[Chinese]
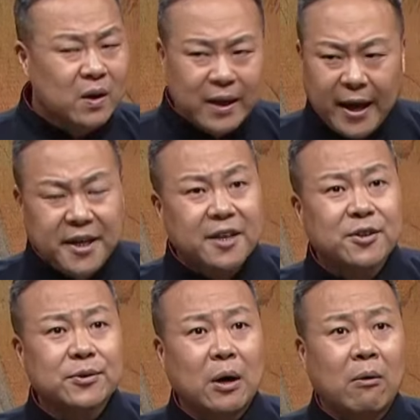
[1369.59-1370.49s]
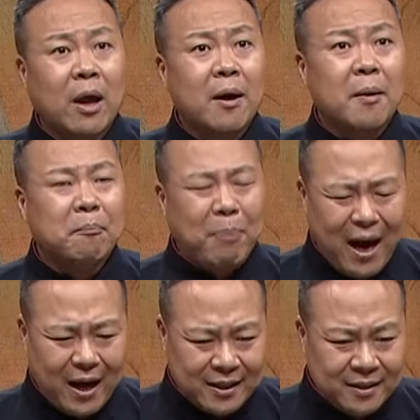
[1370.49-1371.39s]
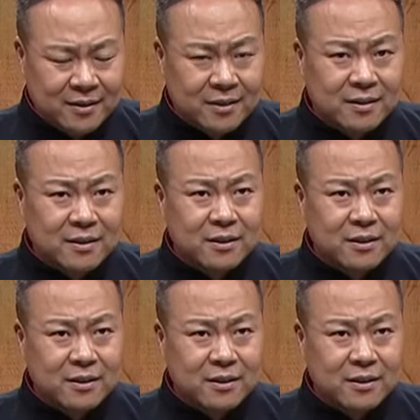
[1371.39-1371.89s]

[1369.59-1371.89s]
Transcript: 连夜就走了，怕您